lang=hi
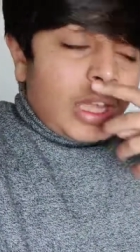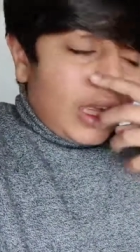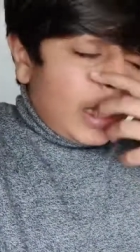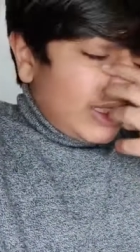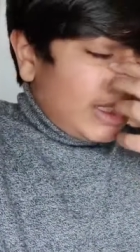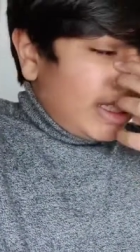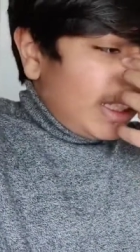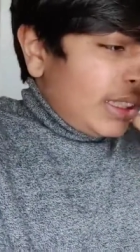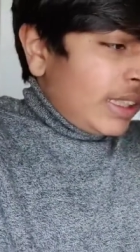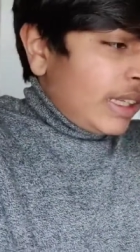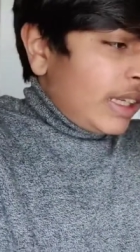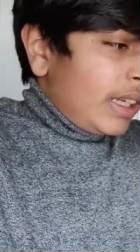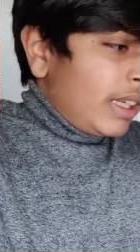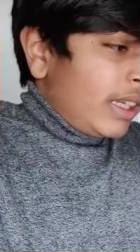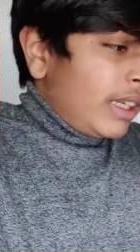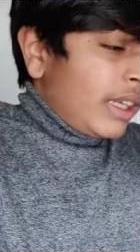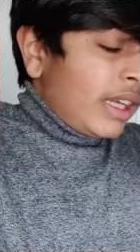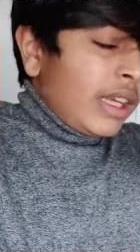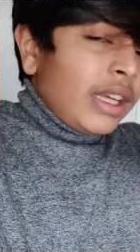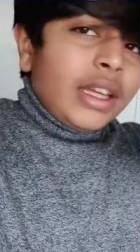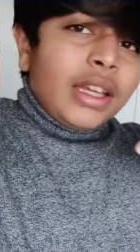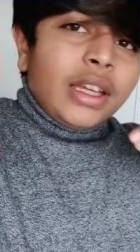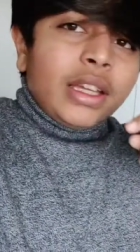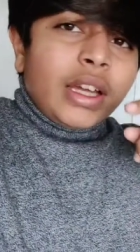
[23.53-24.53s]
आज की तारीख
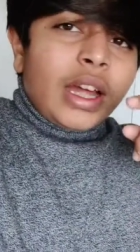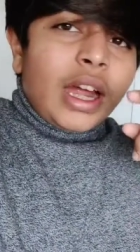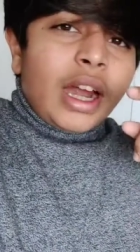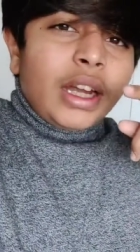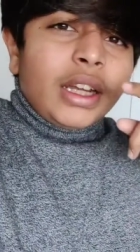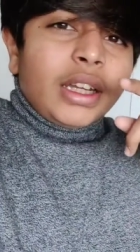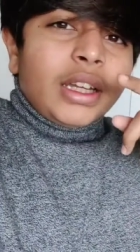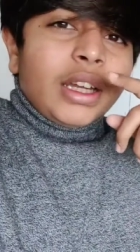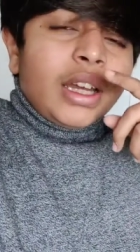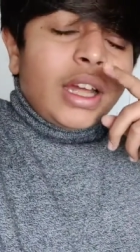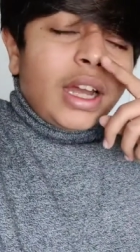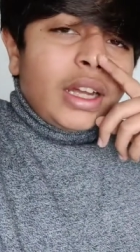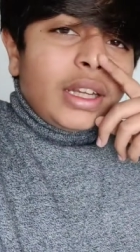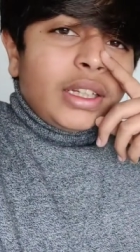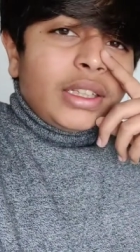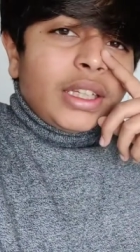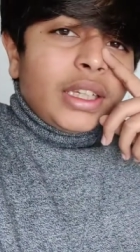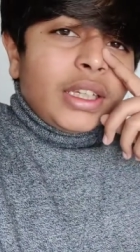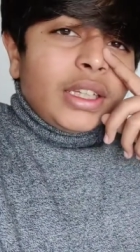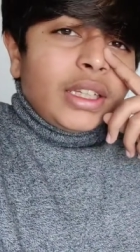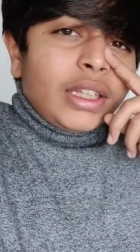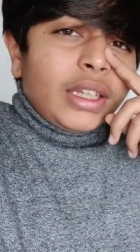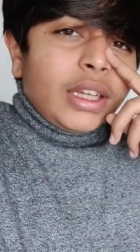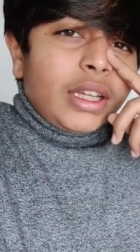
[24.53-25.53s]
क्या है आठ आठ
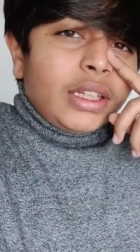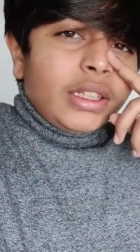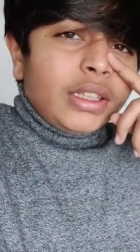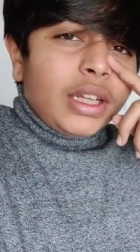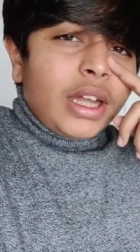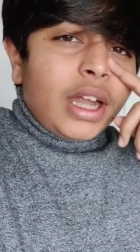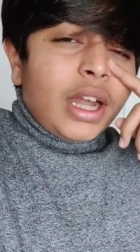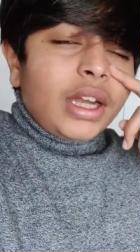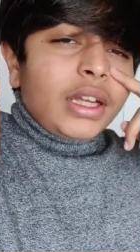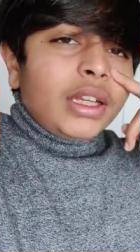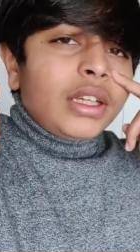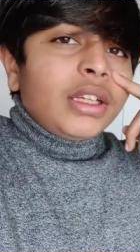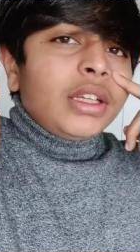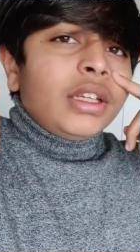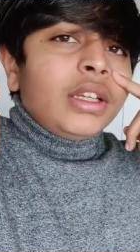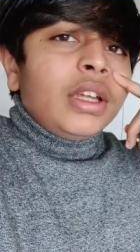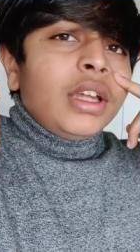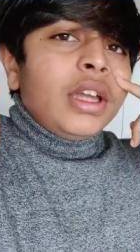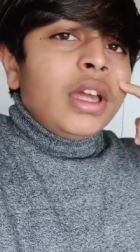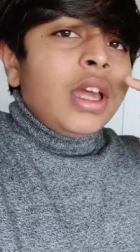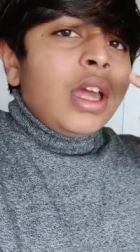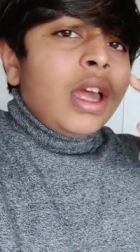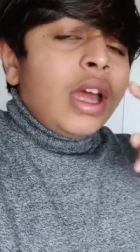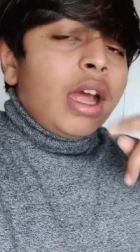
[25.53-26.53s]
तारीख है आज आठ
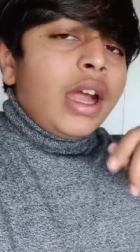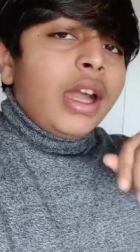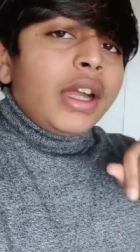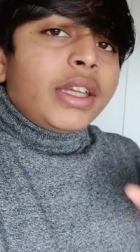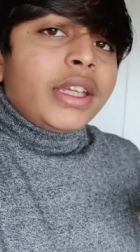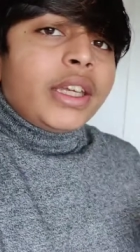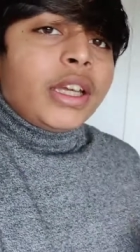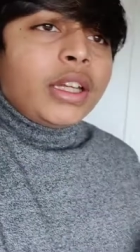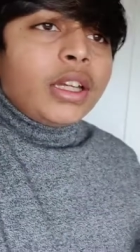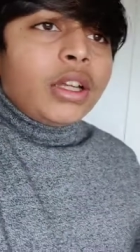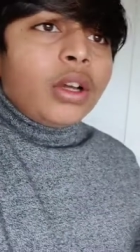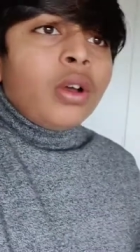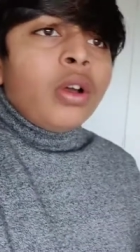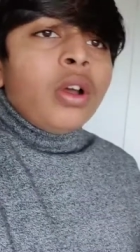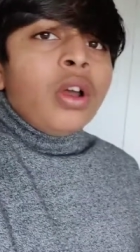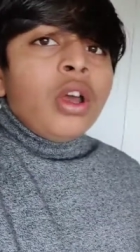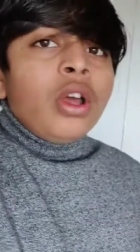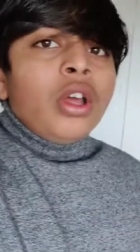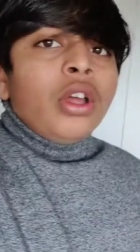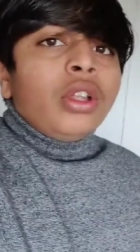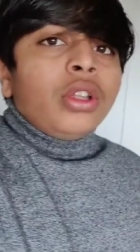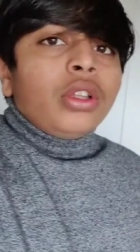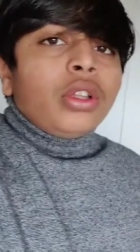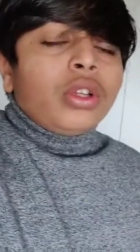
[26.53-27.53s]
आठ या नौ
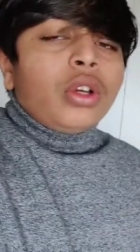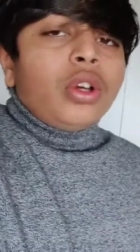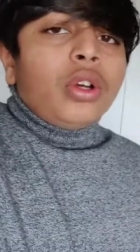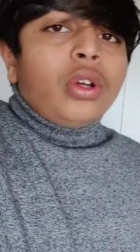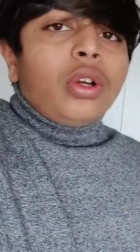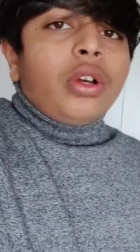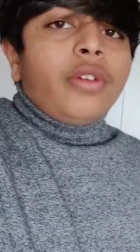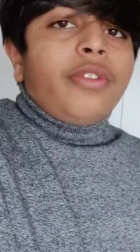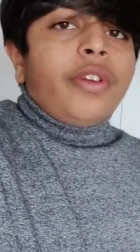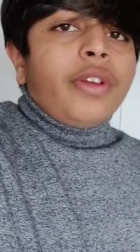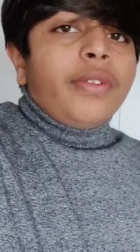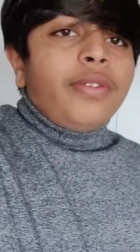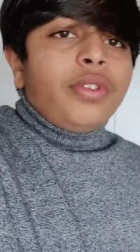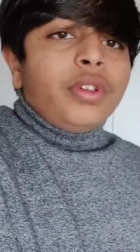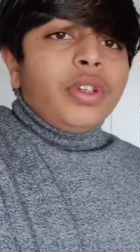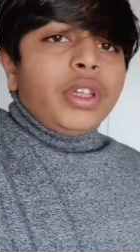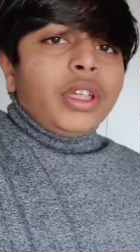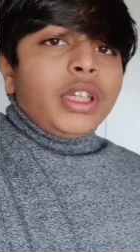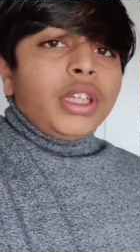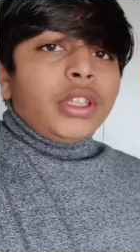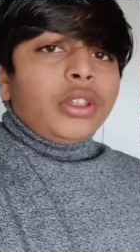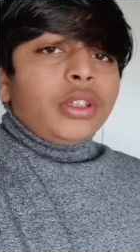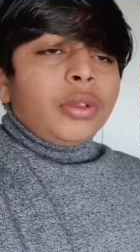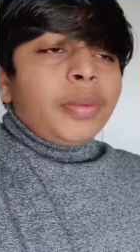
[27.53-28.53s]
तो
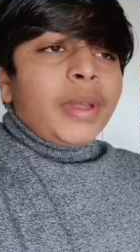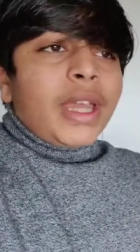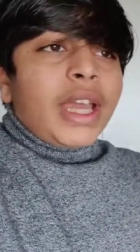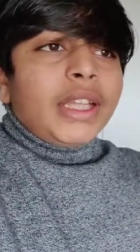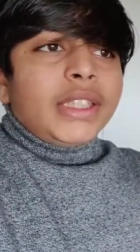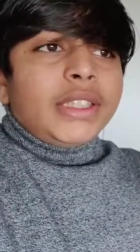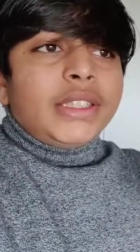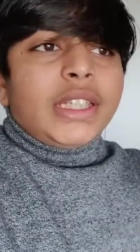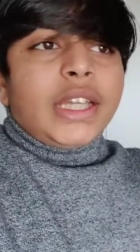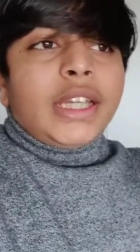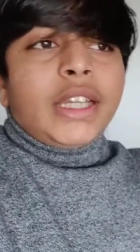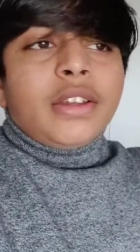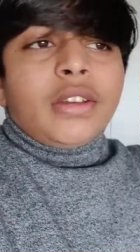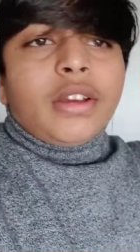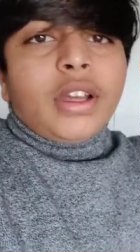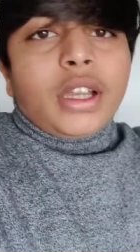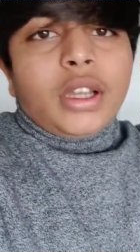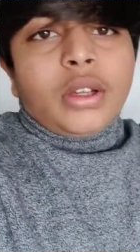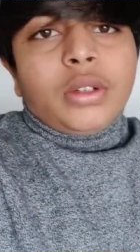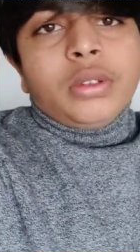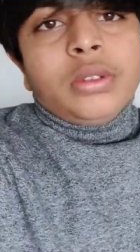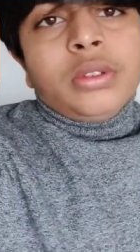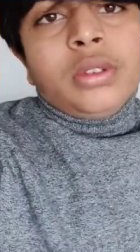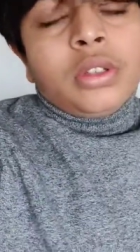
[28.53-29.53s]
फेबर तो मैं आज जाने
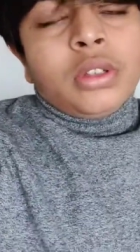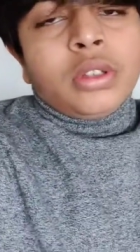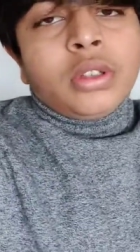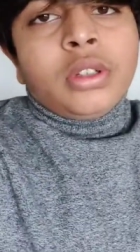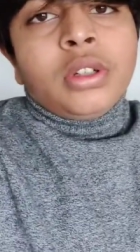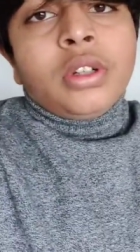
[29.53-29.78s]
वाला हूँ